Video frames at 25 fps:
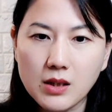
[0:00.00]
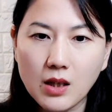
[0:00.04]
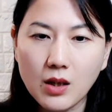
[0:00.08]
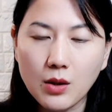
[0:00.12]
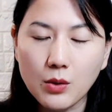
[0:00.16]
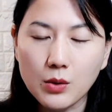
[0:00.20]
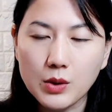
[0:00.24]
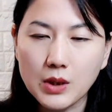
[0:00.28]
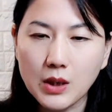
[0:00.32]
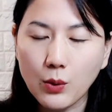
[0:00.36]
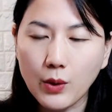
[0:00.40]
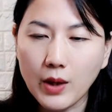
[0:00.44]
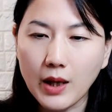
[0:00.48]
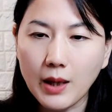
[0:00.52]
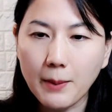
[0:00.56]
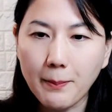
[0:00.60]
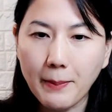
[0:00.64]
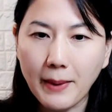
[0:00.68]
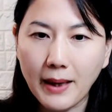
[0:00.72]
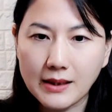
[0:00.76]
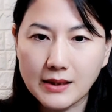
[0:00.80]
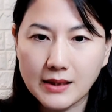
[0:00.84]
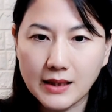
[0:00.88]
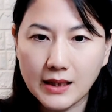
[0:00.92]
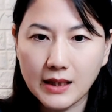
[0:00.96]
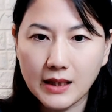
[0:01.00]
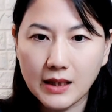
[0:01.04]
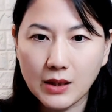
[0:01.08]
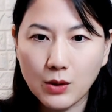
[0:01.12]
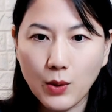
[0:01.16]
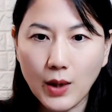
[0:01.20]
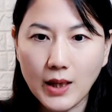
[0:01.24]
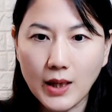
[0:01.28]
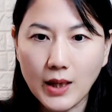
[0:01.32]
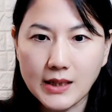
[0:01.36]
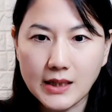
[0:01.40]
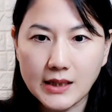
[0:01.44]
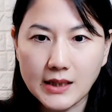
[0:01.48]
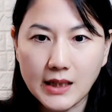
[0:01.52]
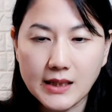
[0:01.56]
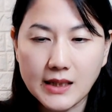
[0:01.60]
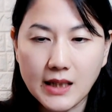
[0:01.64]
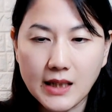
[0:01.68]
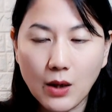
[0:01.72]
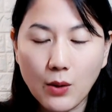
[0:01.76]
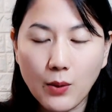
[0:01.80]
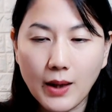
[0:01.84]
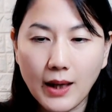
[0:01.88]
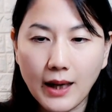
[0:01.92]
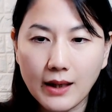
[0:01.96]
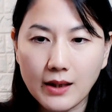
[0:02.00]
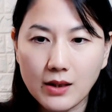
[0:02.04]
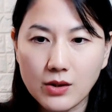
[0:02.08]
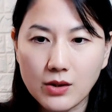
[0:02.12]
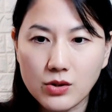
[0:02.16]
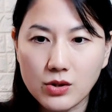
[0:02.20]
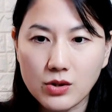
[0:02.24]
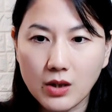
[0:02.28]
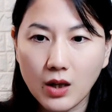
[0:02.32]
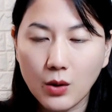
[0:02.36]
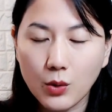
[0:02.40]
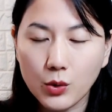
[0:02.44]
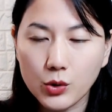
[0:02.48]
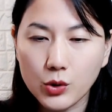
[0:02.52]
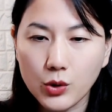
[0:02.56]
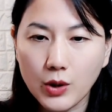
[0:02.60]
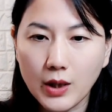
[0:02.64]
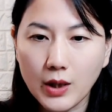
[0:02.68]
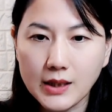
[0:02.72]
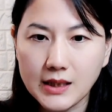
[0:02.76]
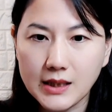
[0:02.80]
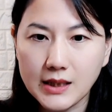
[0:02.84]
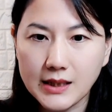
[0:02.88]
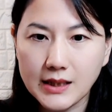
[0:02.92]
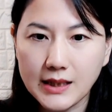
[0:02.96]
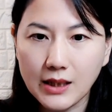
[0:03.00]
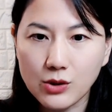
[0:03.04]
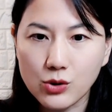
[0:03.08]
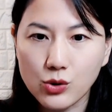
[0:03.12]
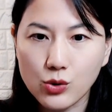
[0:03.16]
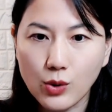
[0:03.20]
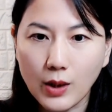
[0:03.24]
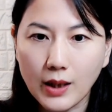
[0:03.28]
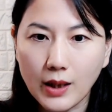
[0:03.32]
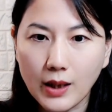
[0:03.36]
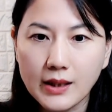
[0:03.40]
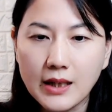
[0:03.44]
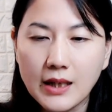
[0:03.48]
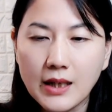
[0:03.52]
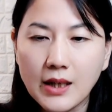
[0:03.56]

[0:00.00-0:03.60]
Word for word: 后呢，我要把这一个快捷键叫回来的时候，我都要自己这样转。